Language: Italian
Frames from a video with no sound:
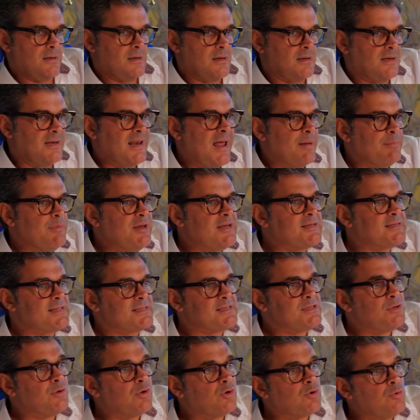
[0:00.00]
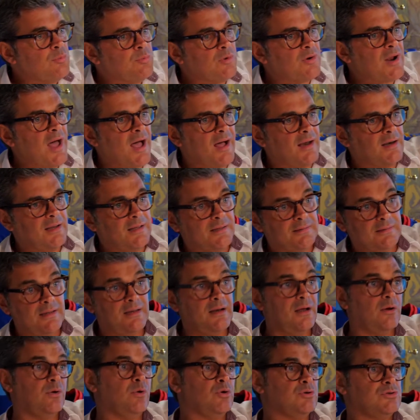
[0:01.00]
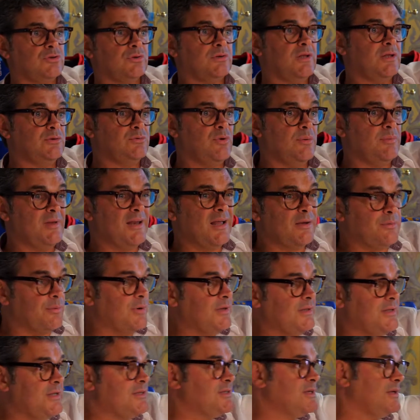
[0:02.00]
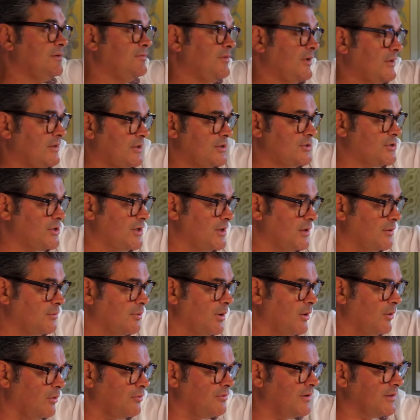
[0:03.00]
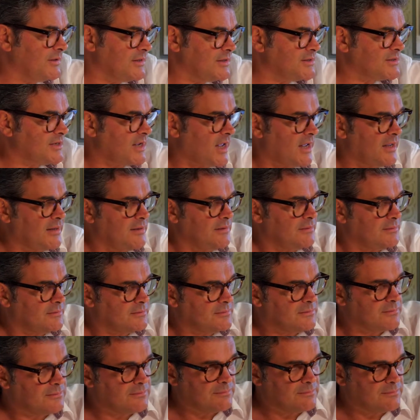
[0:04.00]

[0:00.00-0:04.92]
L'amministrazione comunale nell'agosto del 2015, il 25 o il 26,